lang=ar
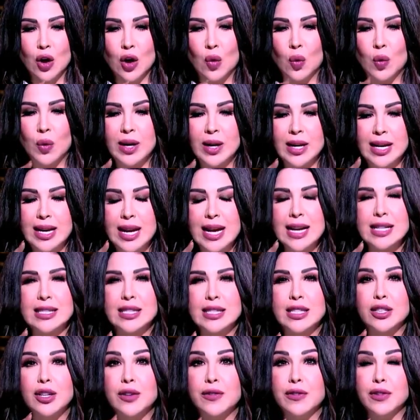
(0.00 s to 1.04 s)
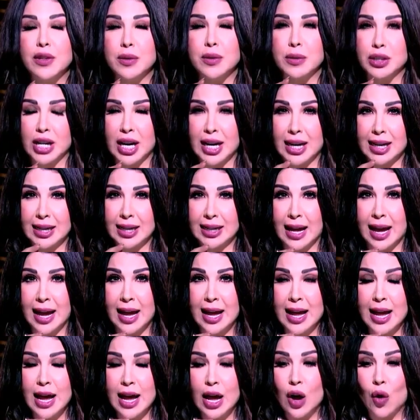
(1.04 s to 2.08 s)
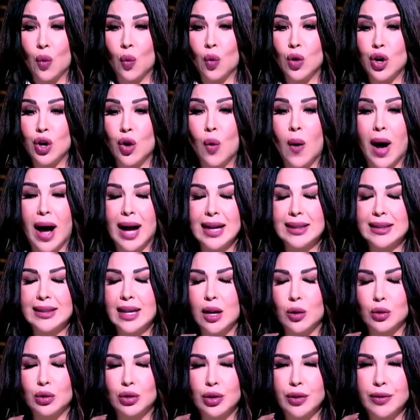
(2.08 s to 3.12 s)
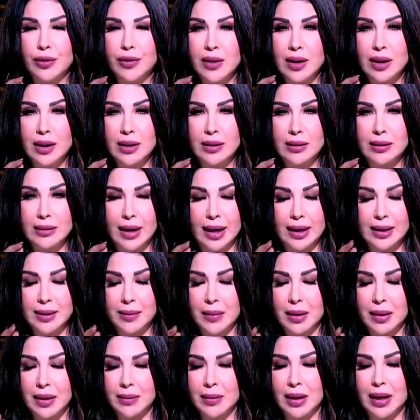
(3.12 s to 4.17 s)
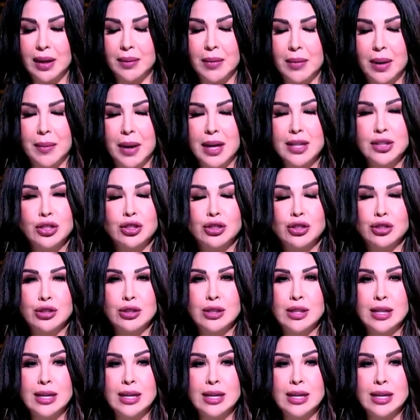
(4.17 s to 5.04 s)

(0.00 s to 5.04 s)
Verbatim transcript: واللي يأذي طفل بالشكل ده واللي هو حتى لو الطفل يعني ما, ما ماتش